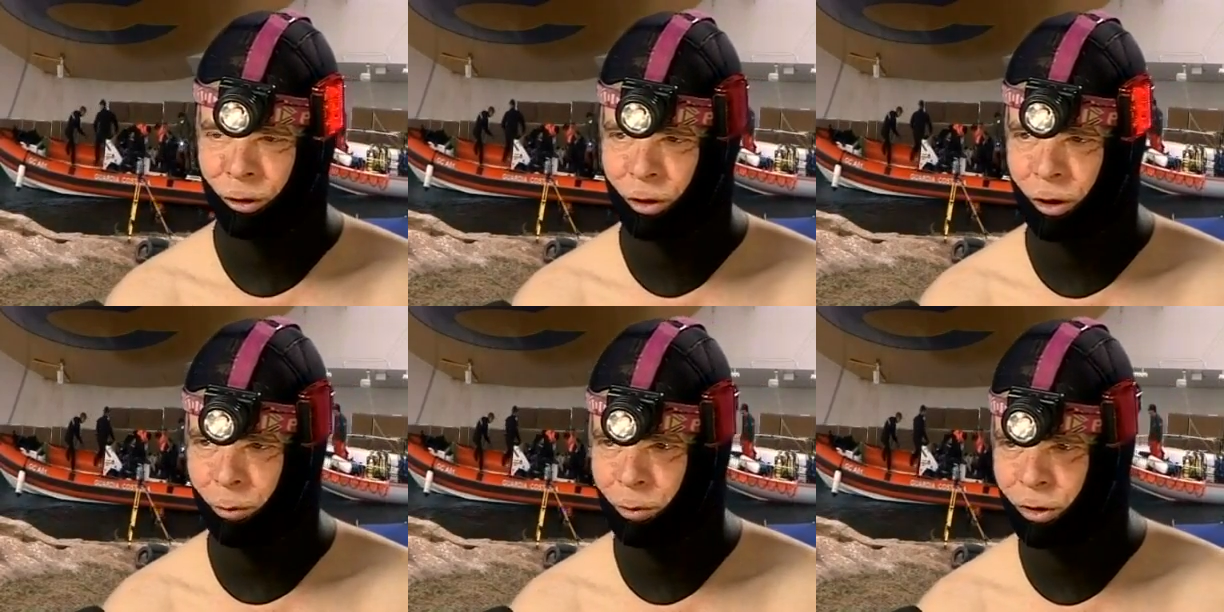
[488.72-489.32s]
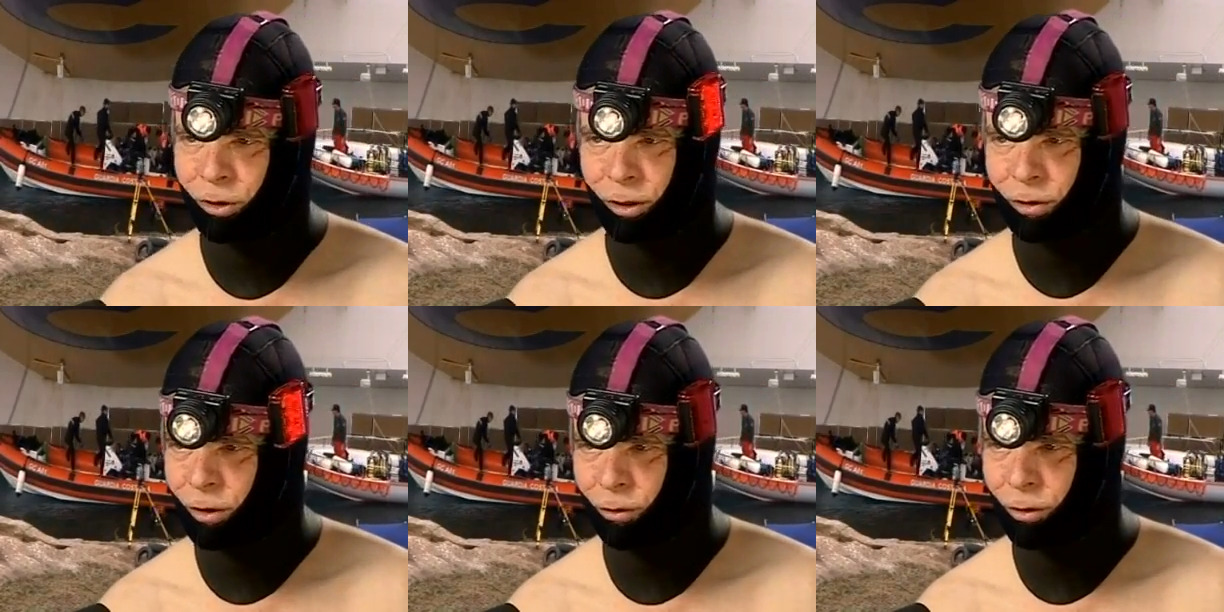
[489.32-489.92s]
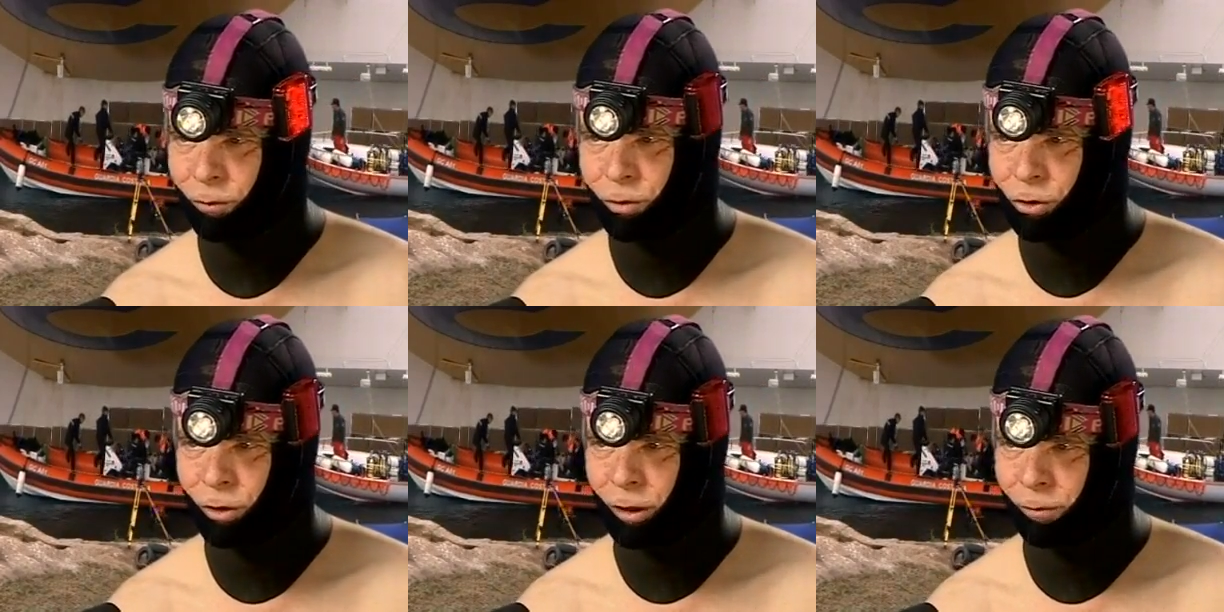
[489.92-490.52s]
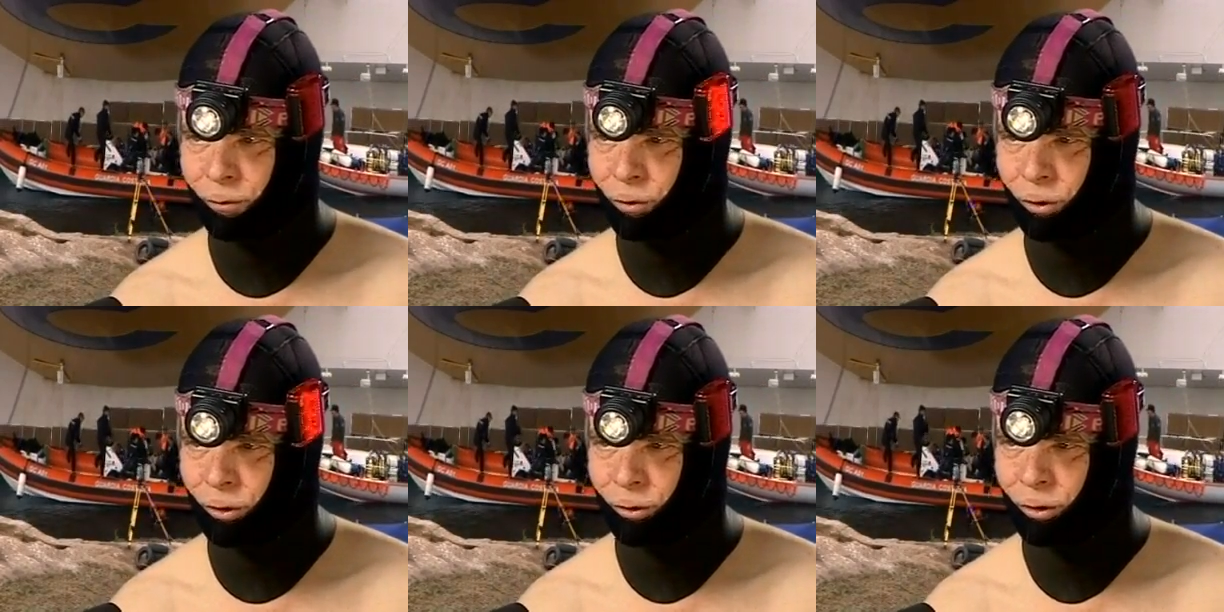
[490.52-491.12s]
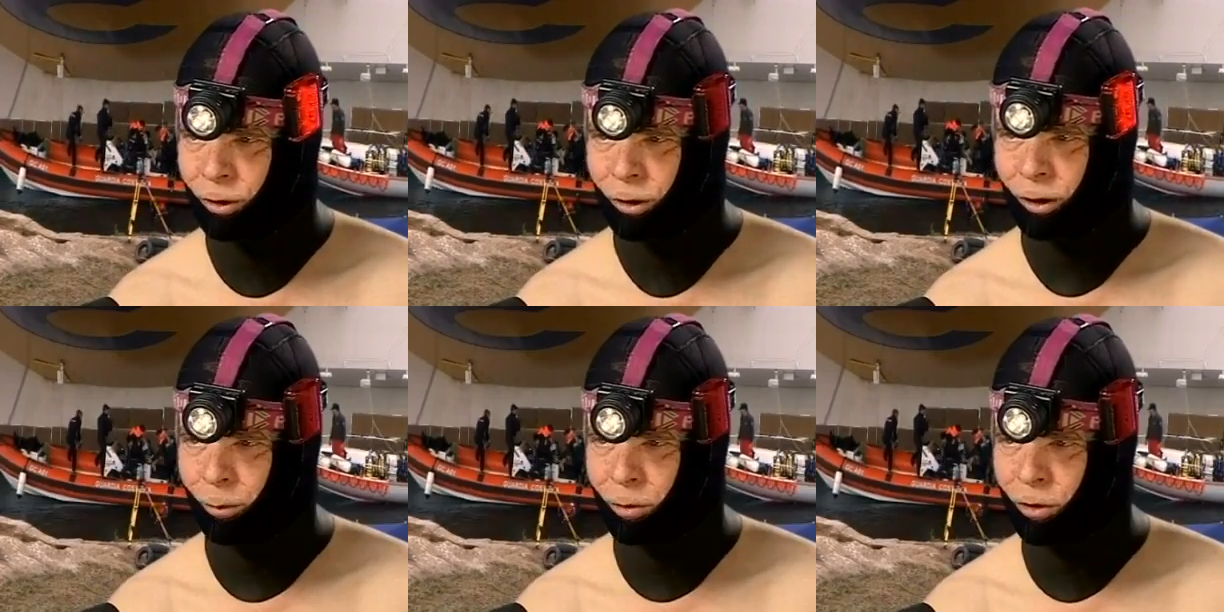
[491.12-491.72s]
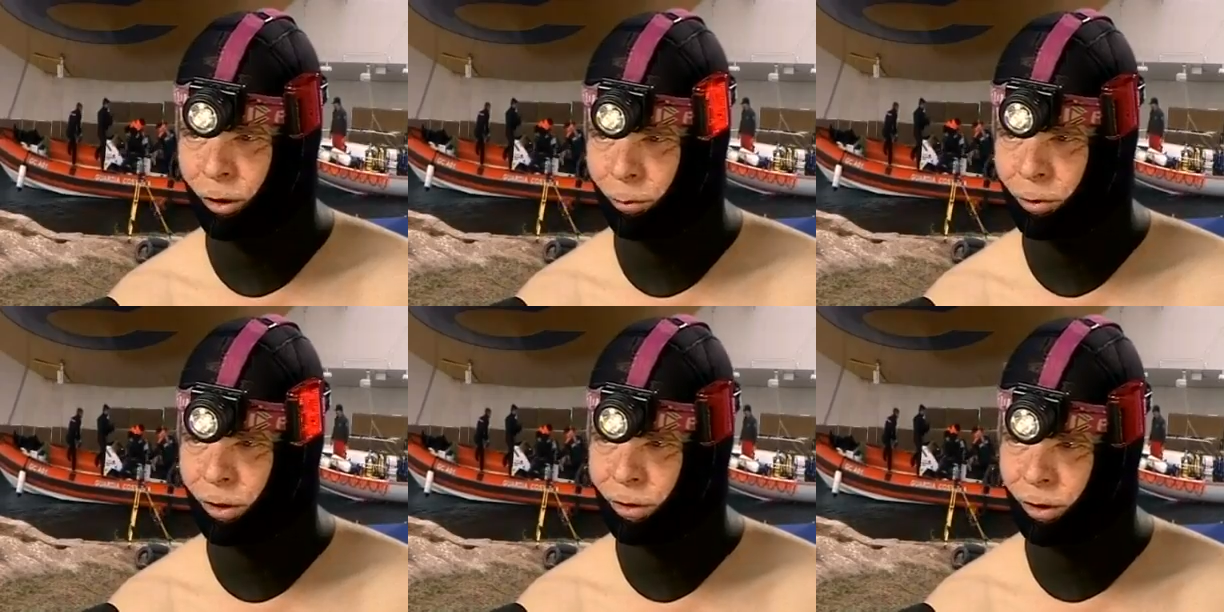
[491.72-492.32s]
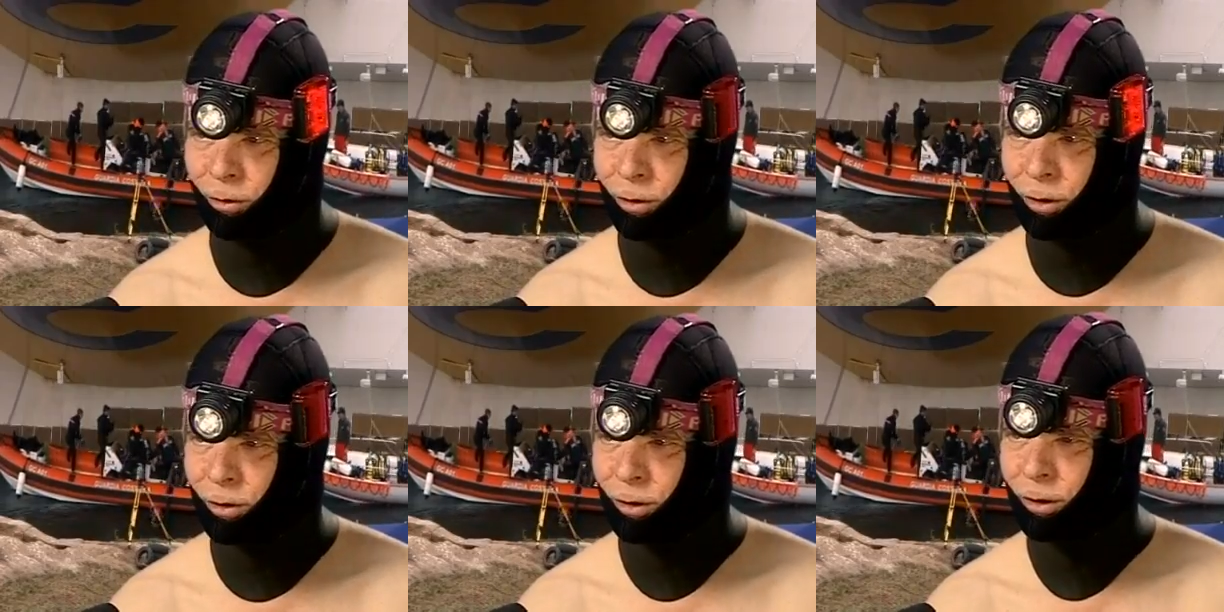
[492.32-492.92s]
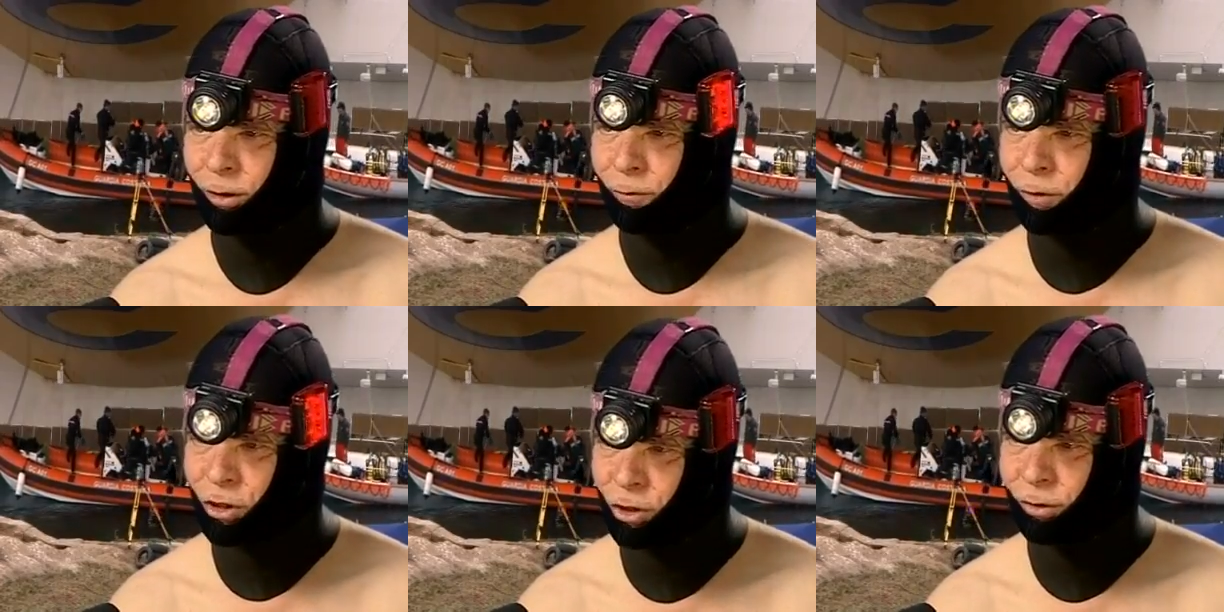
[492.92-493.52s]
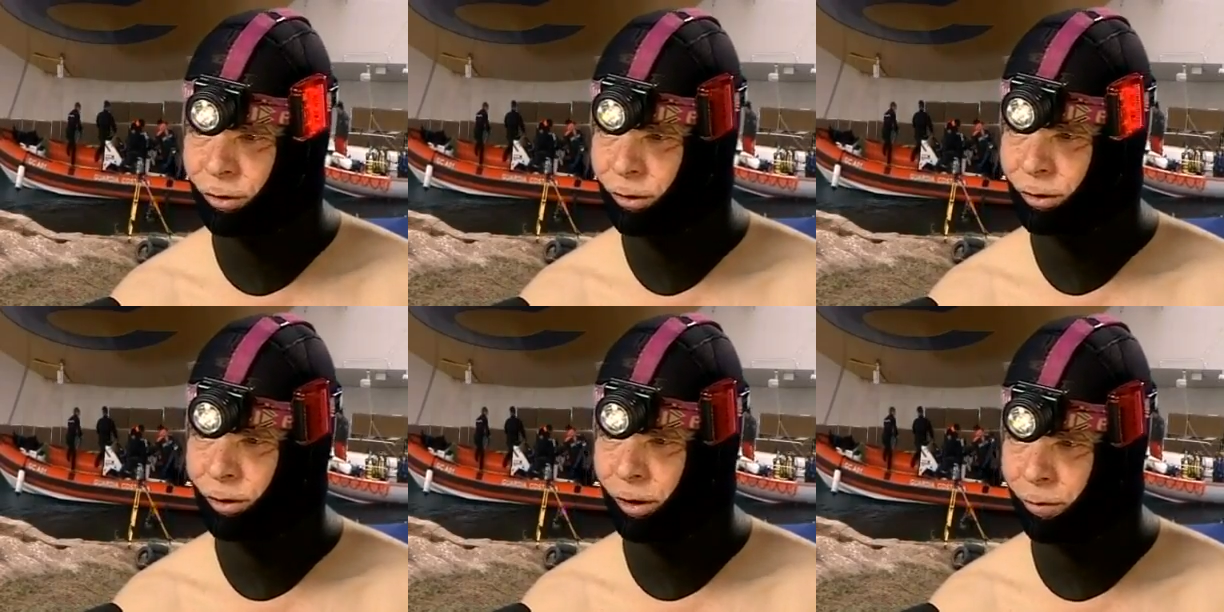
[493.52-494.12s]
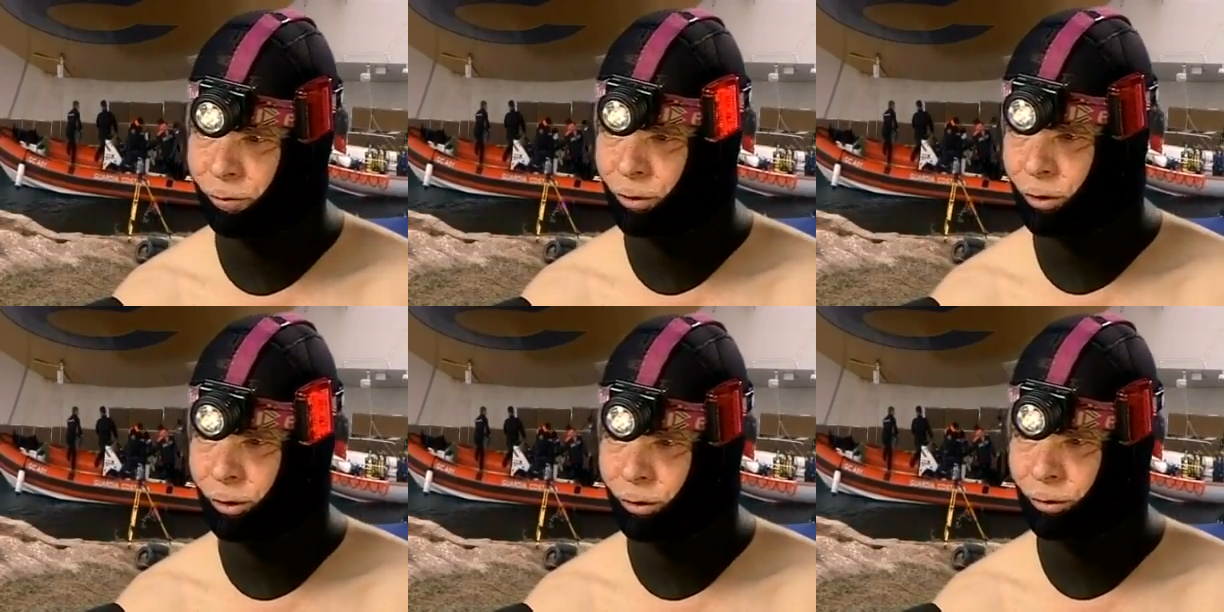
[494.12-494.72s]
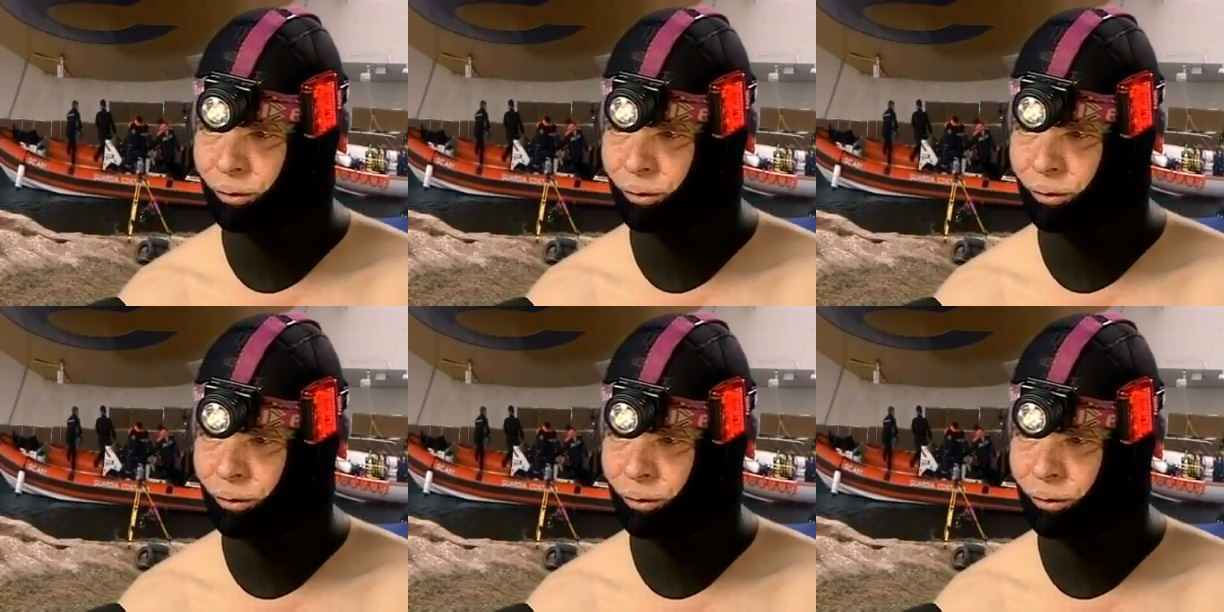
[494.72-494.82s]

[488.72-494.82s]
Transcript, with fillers: Ich glaube nicht, dass Taucher Fischen helfen können. Nein. Aber ich glaube, dass Taucher Fischen helfen können.